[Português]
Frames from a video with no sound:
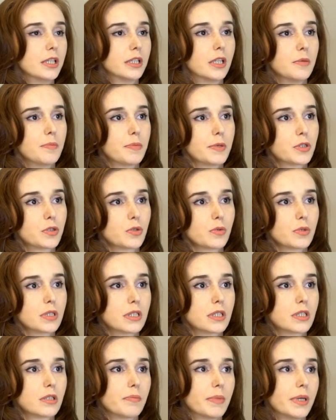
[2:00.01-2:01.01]
tem pessoas que
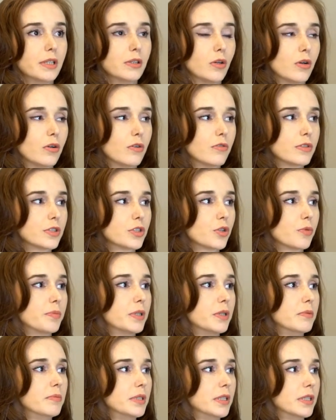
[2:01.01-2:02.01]
são bem novas, já
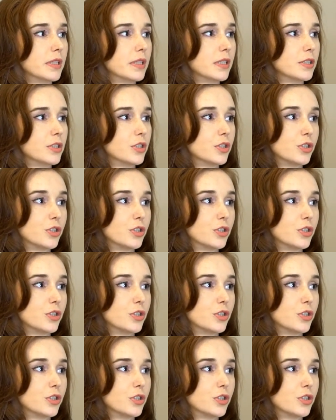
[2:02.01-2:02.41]
operei menina de